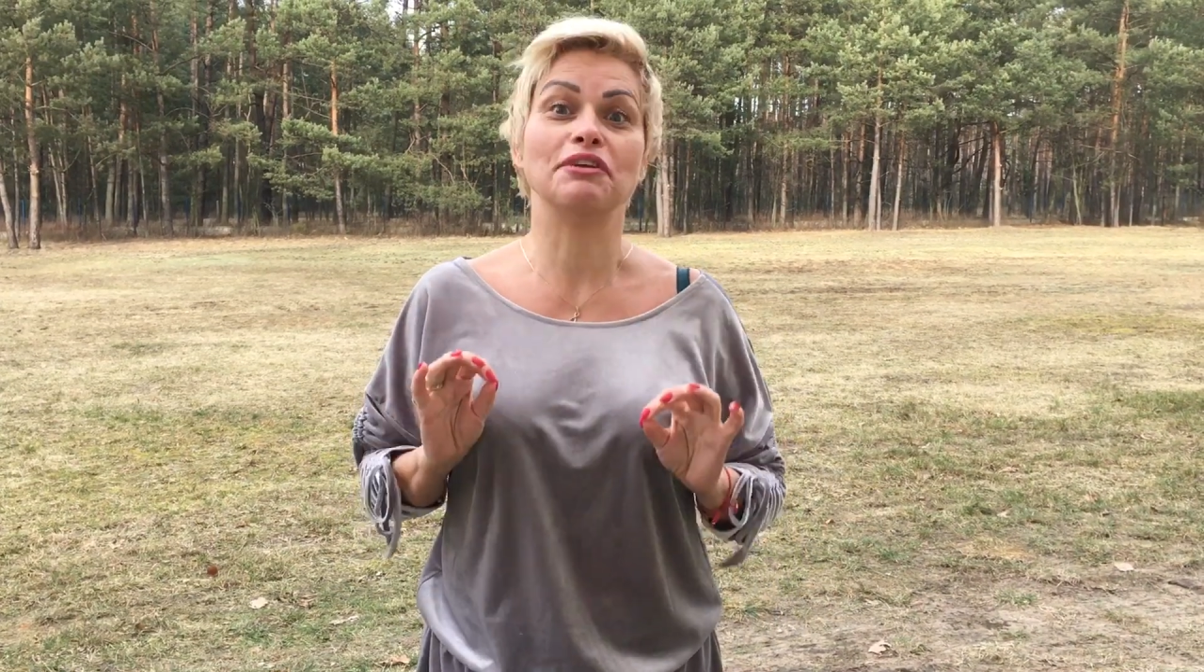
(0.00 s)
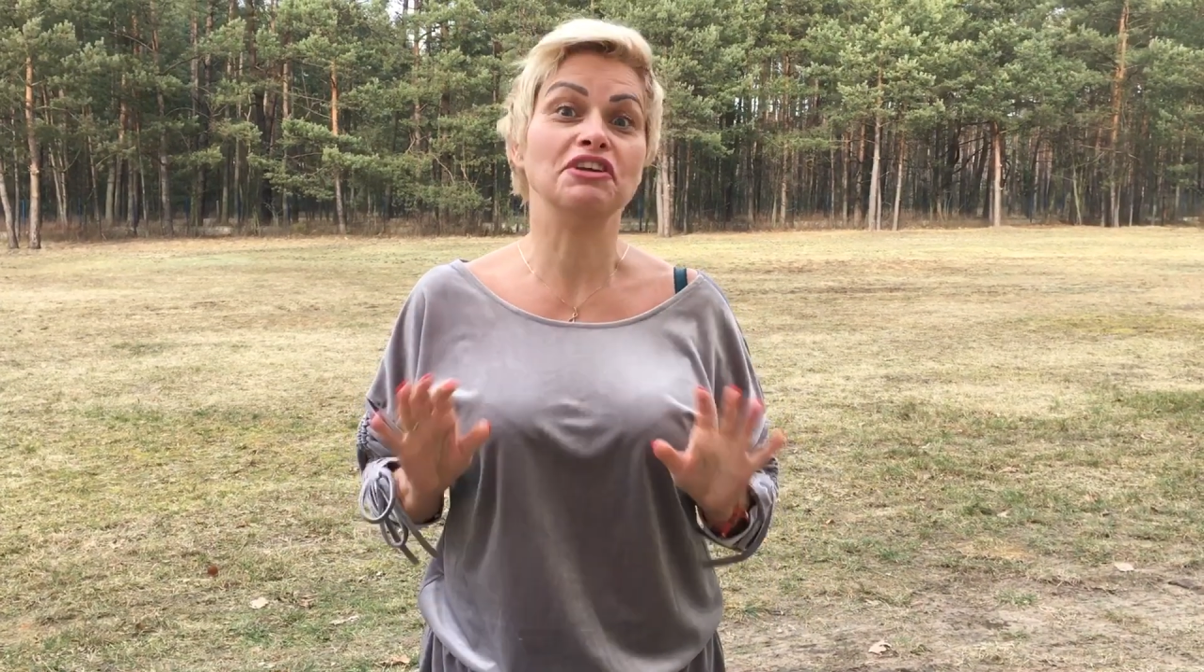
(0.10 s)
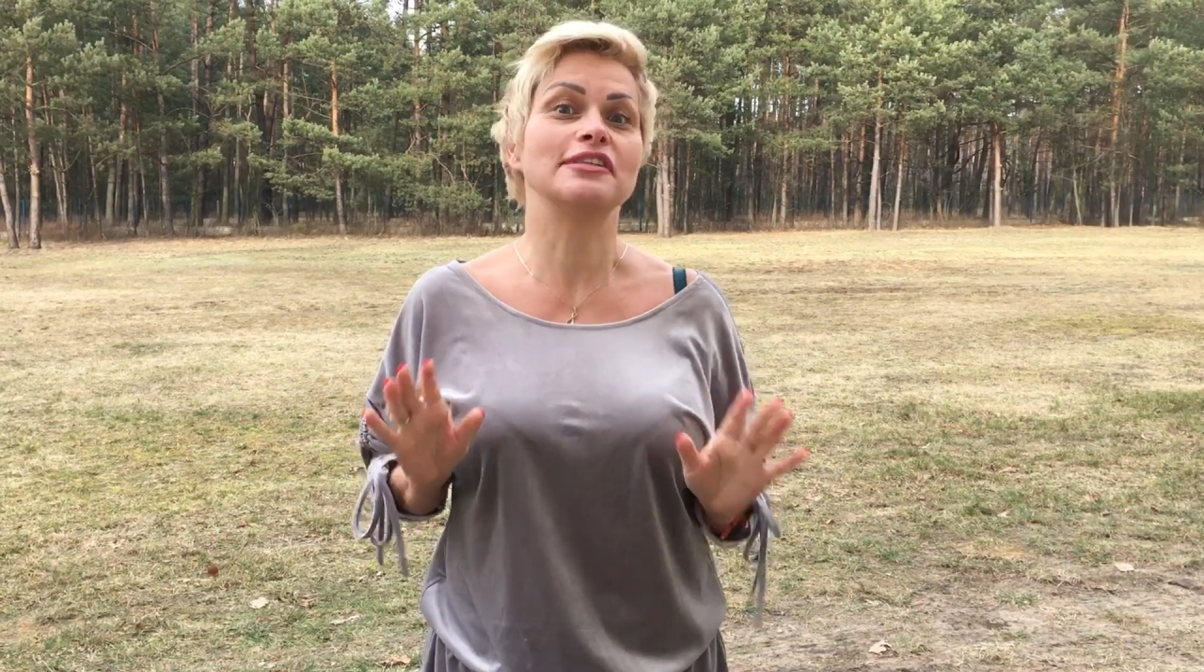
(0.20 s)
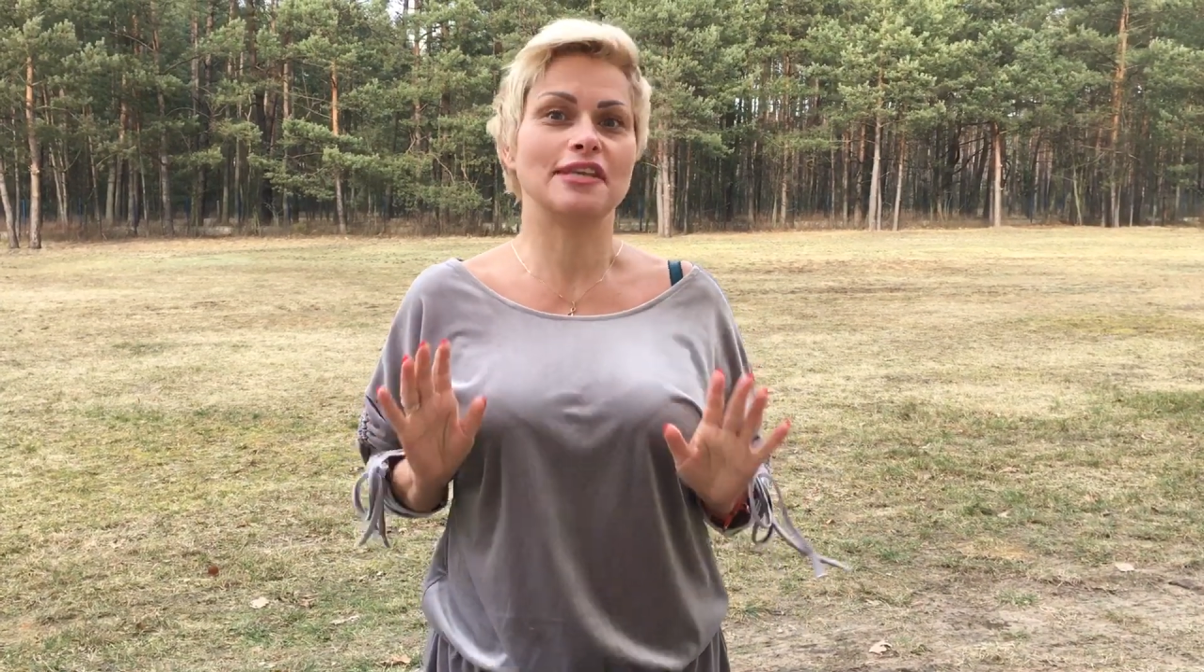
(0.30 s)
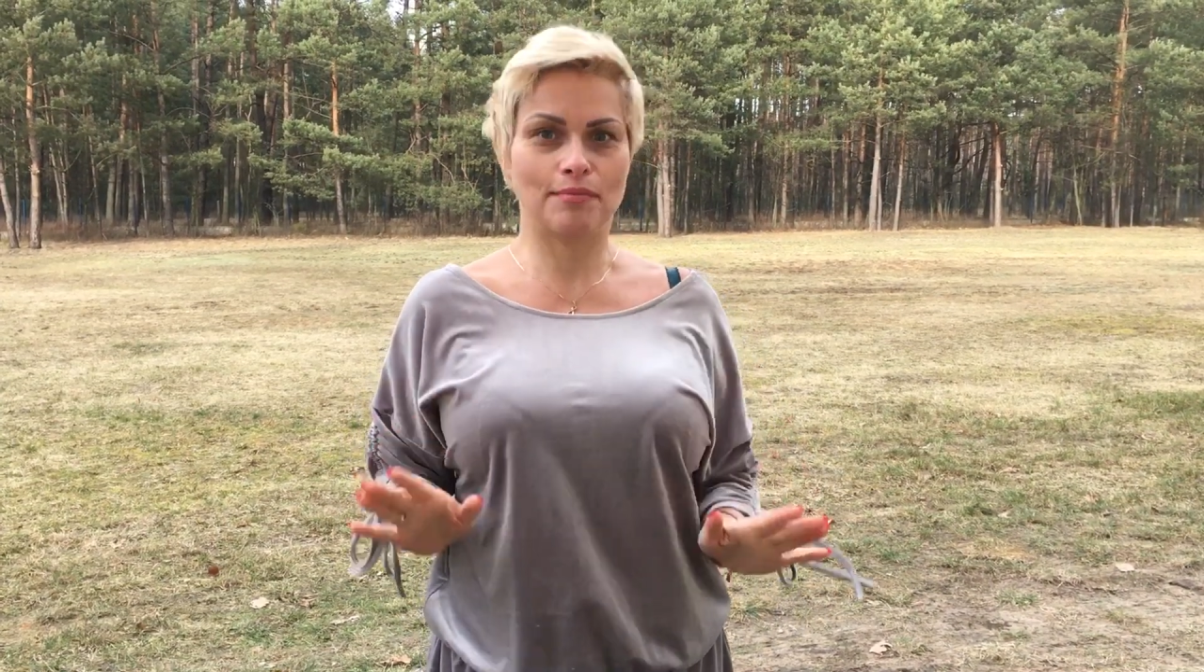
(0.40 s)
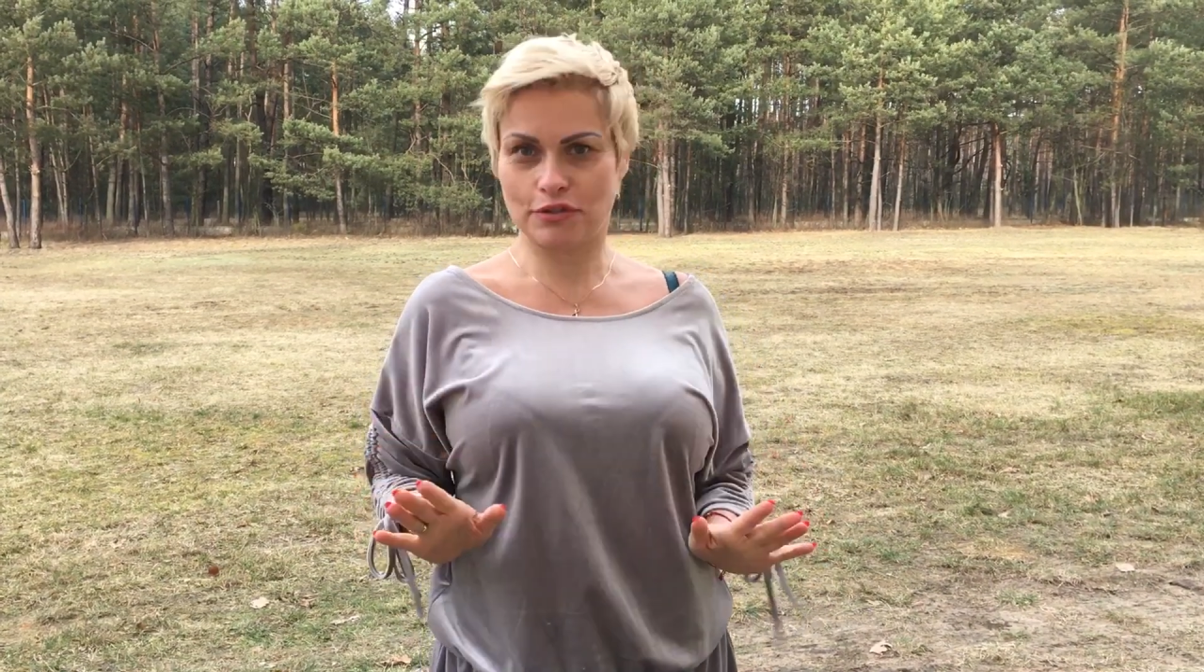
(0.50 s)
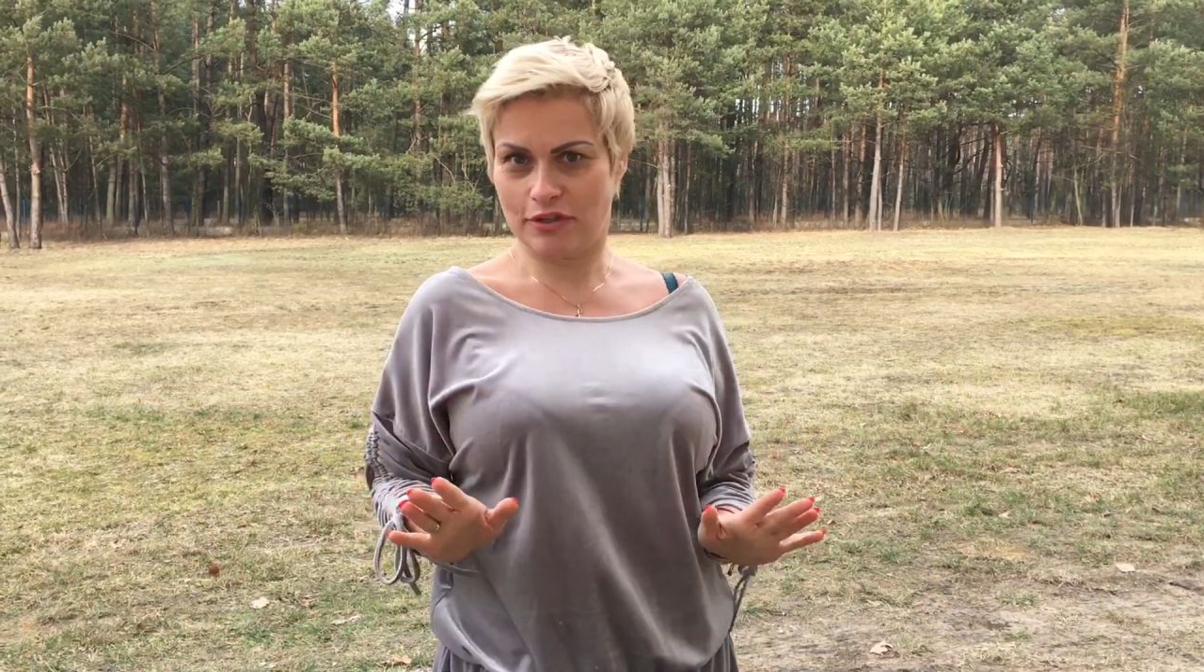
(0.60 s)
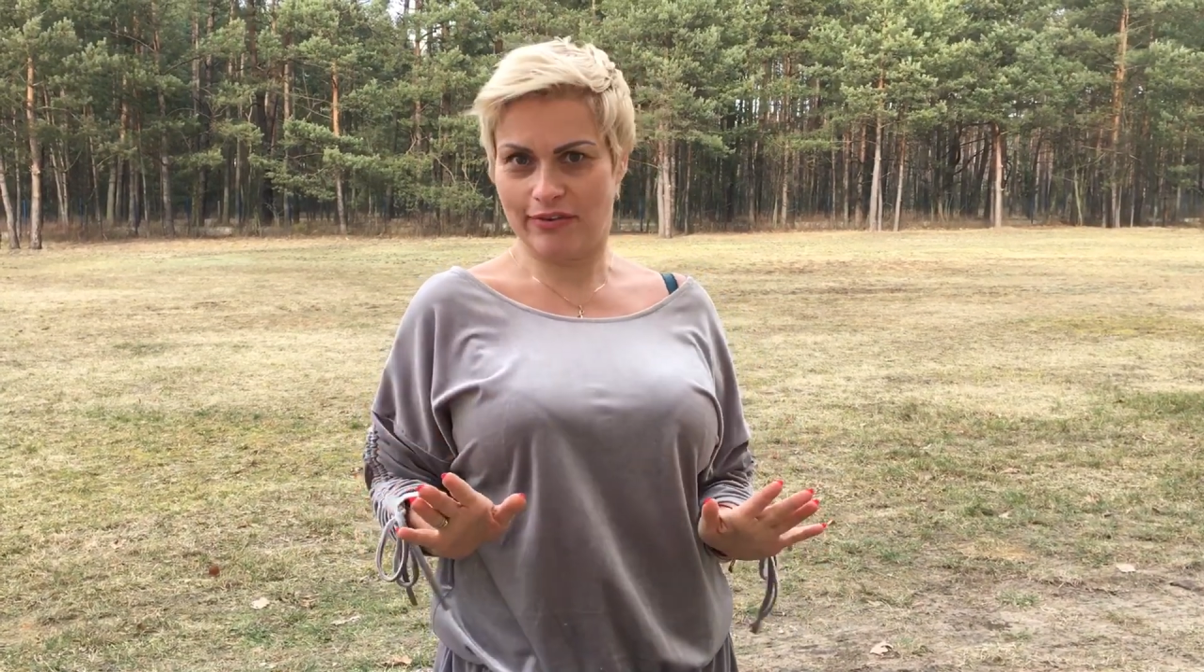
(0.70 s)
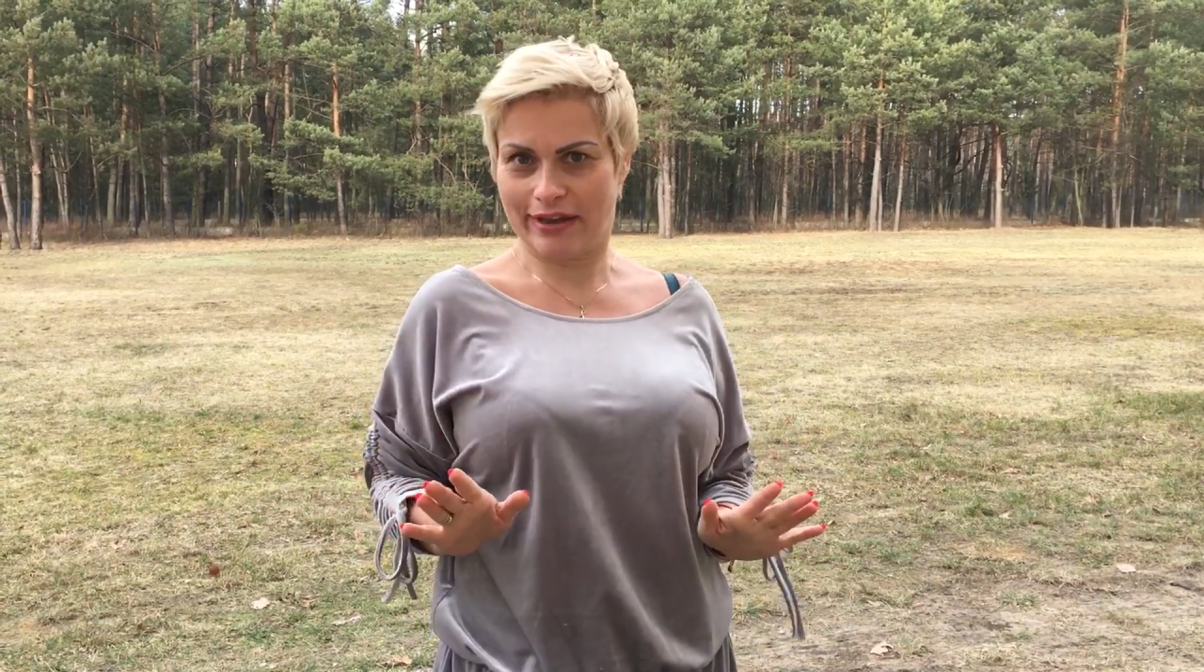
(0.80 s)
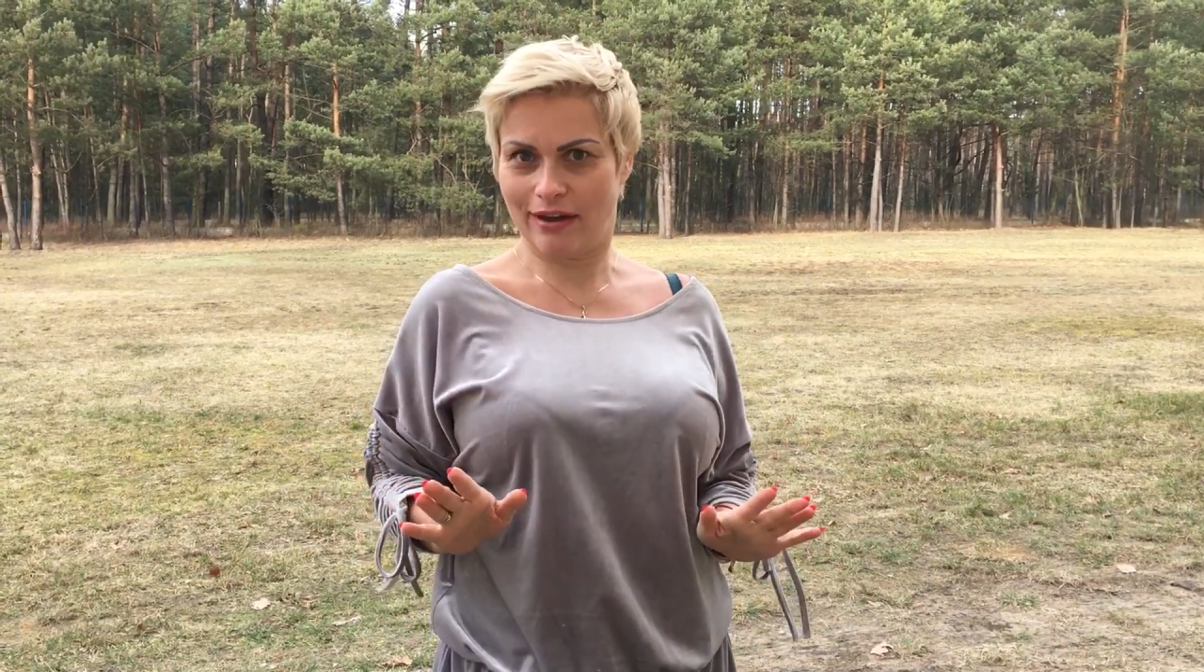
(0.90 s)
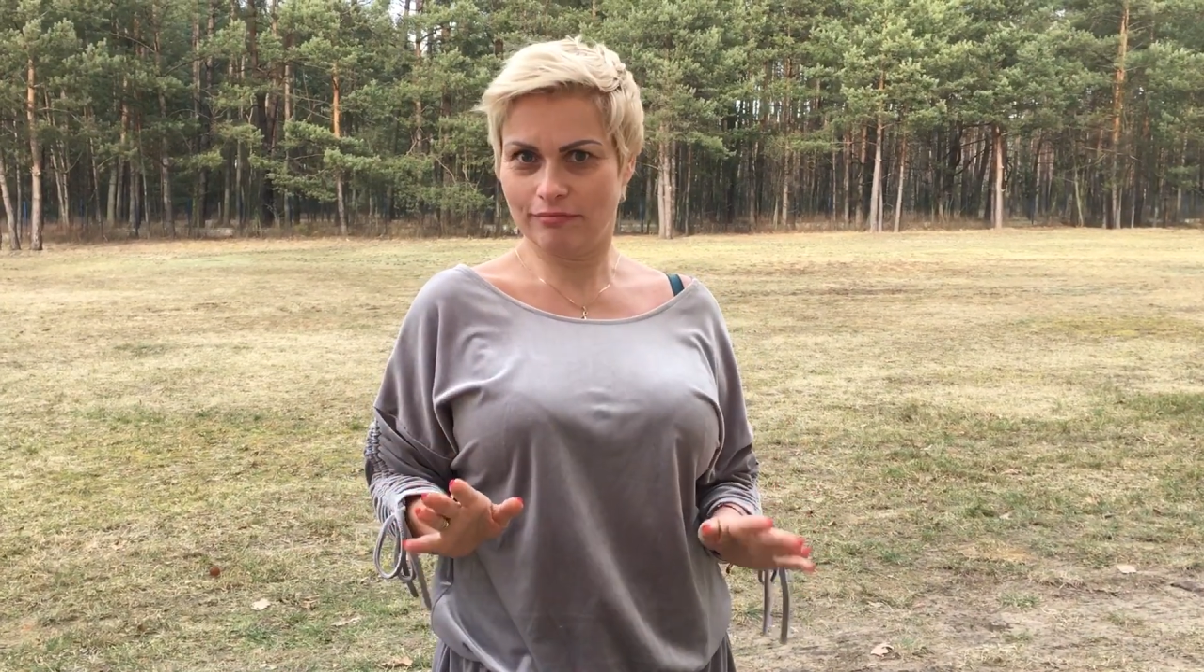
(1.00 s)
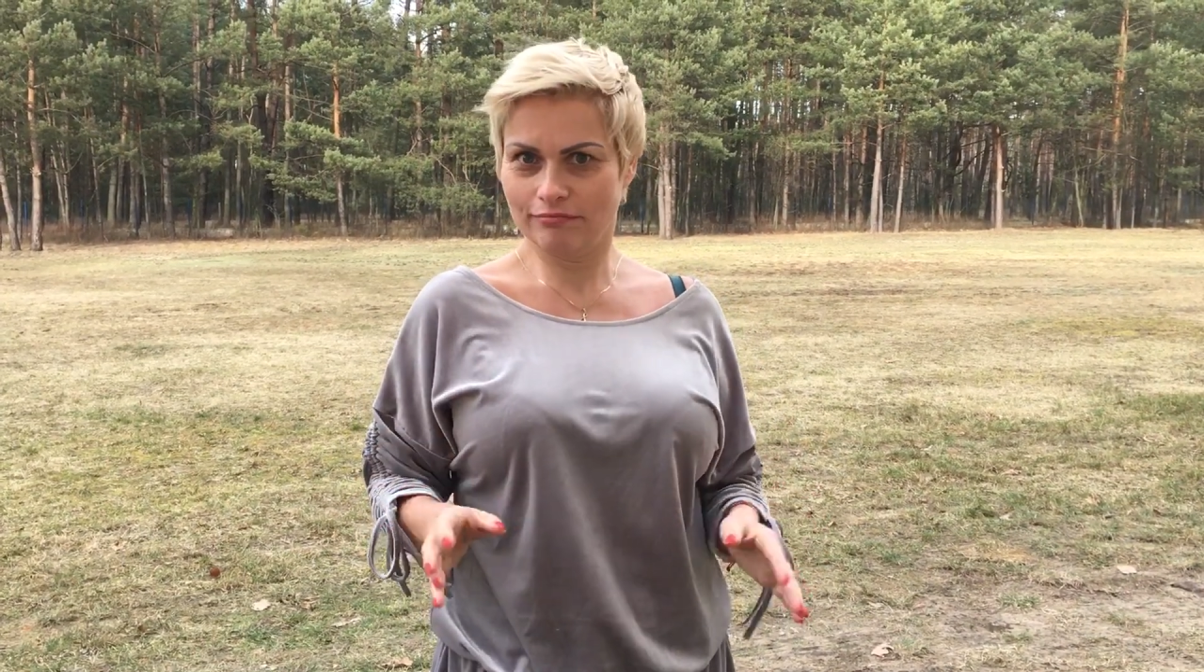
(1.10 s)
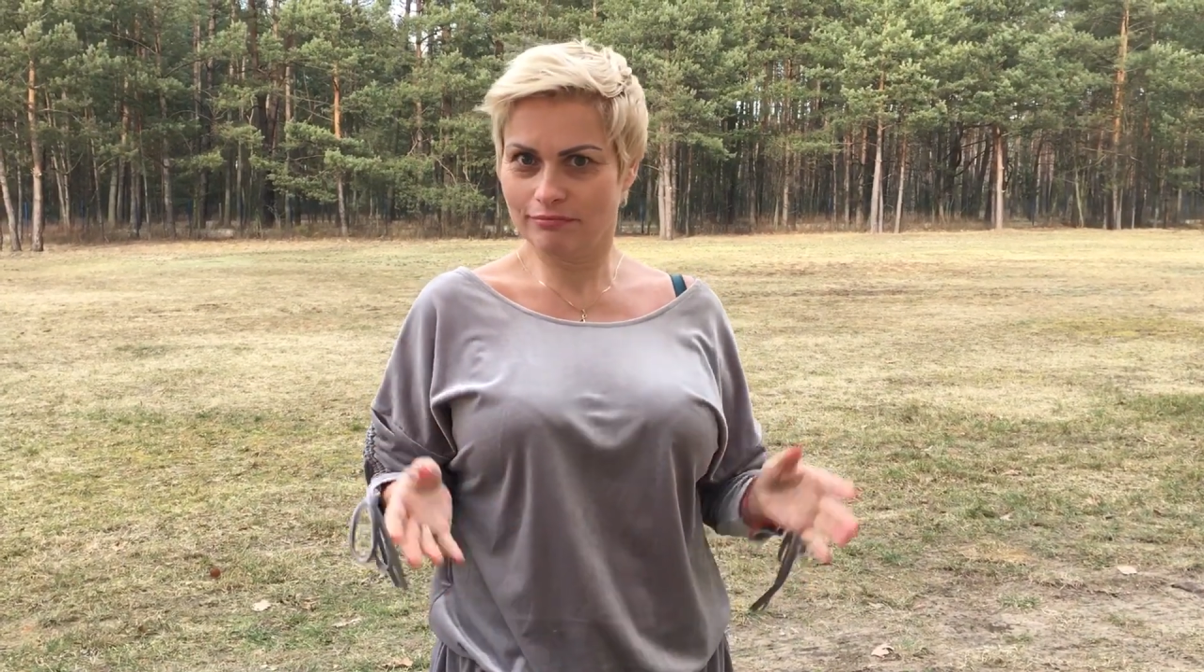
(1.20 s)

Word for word: nic niemożliwego